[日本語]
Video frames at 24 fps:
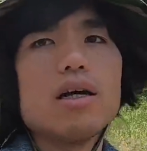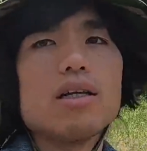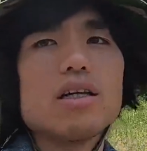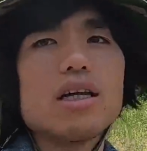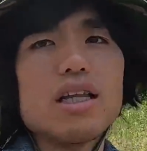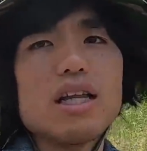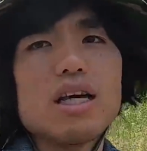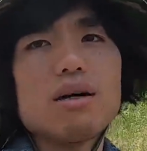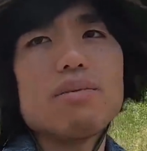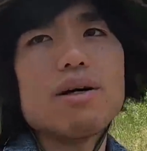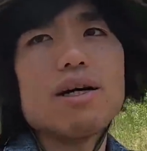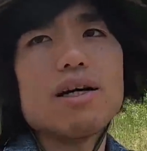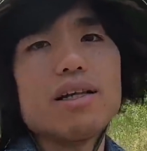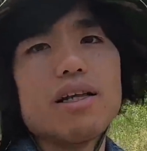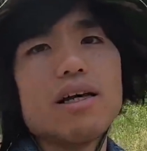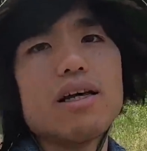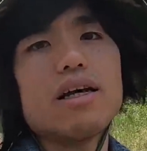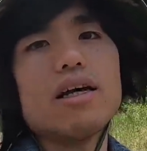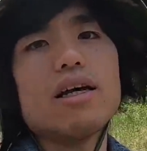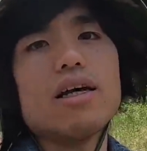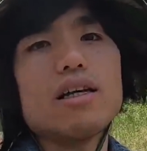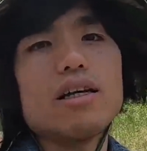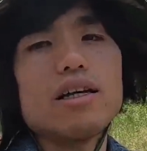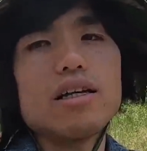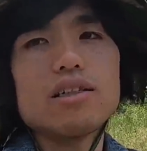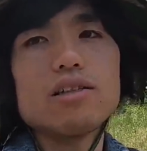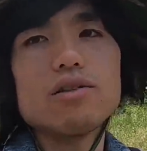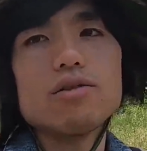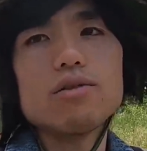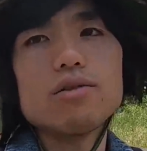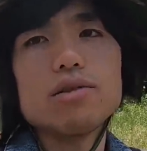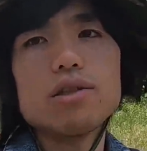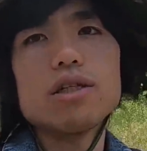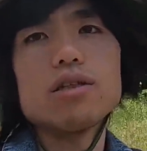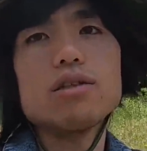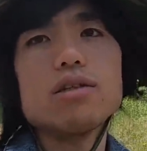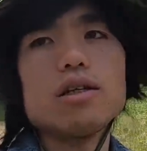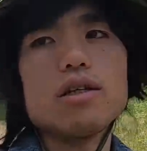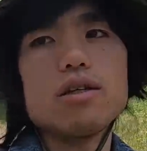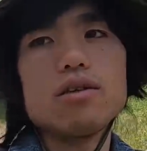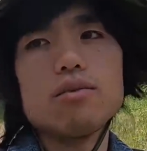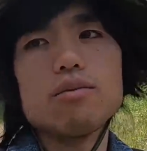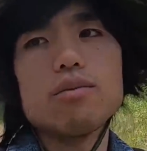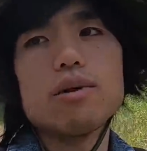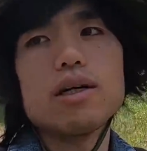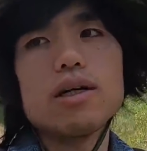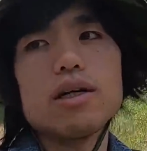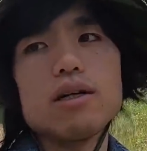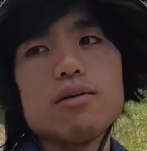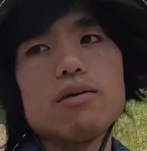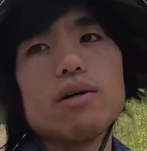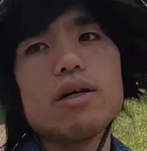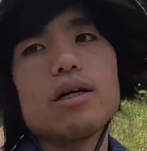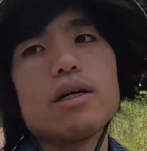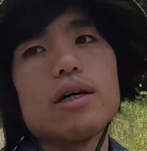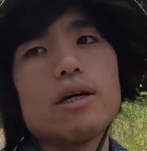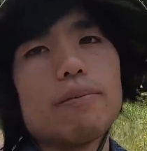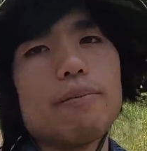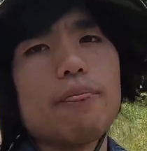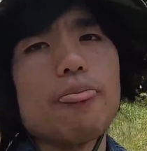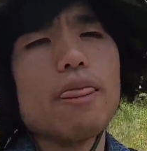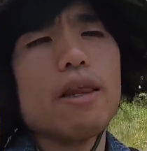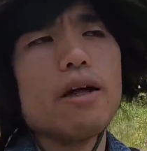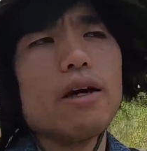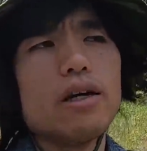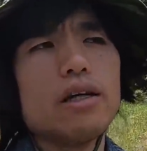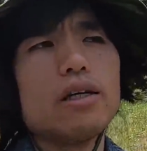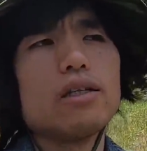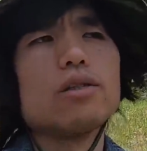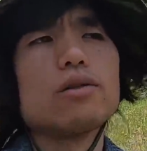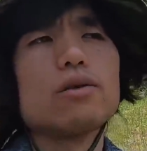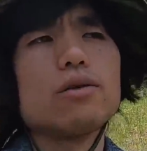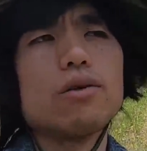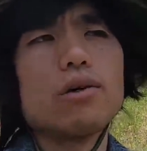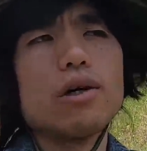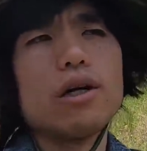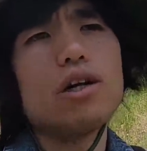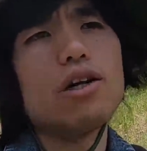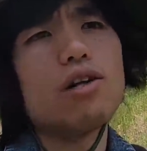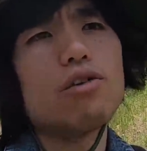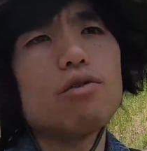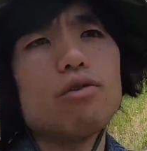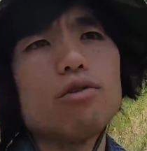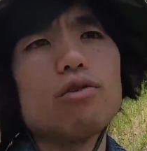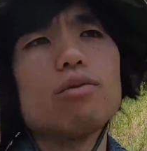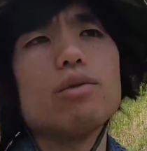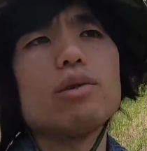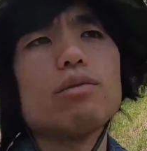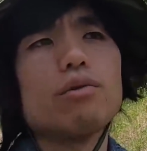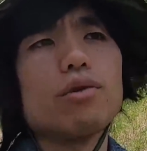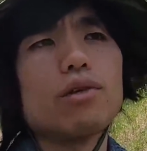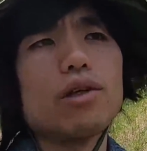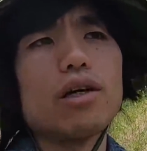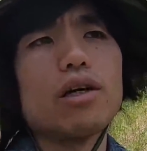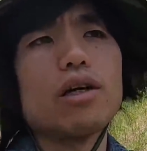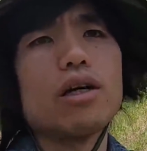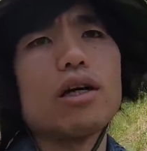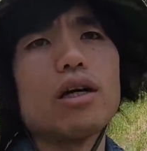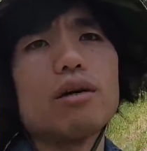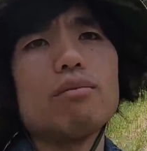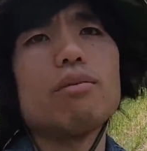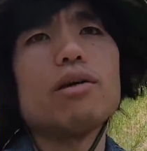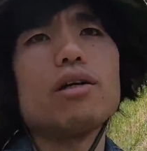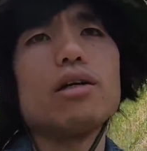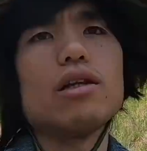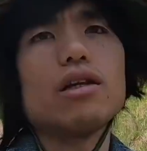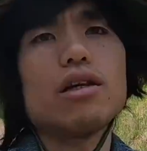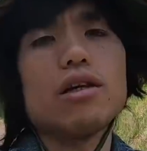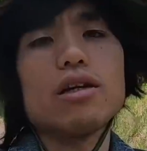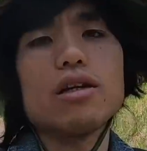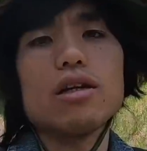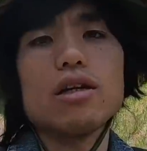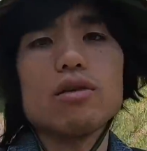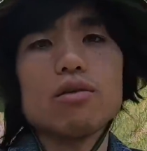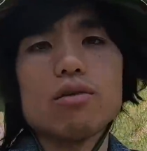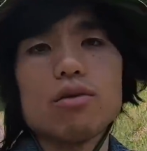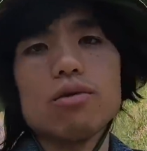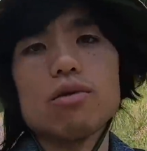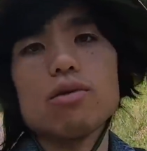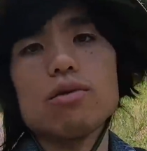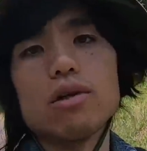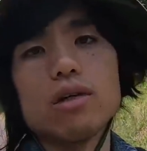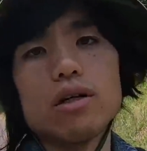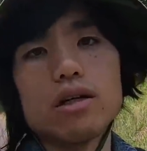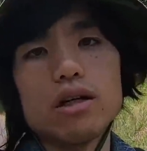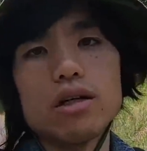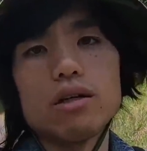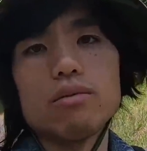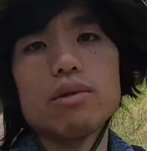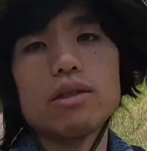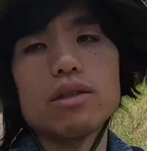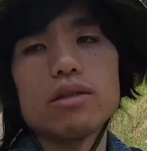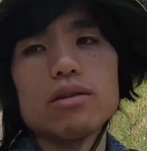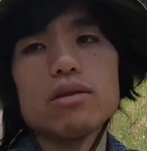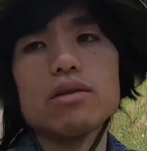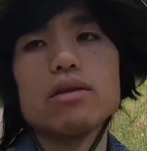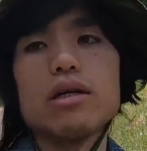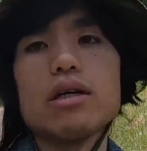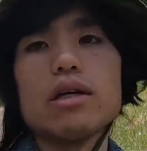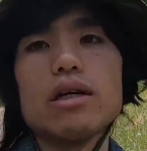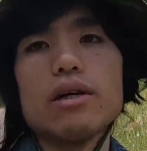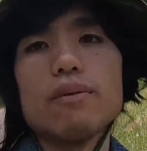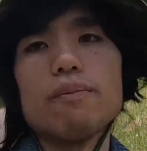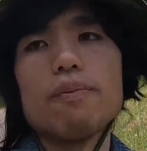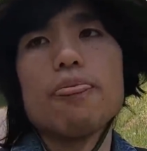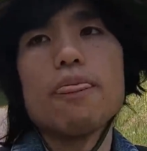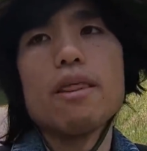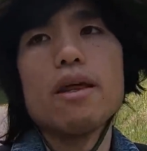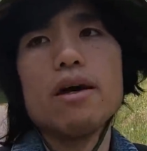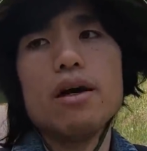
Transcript: ただまあね野鳥撮影の場合はそう襟好みもねあんまりできないところがありますんで、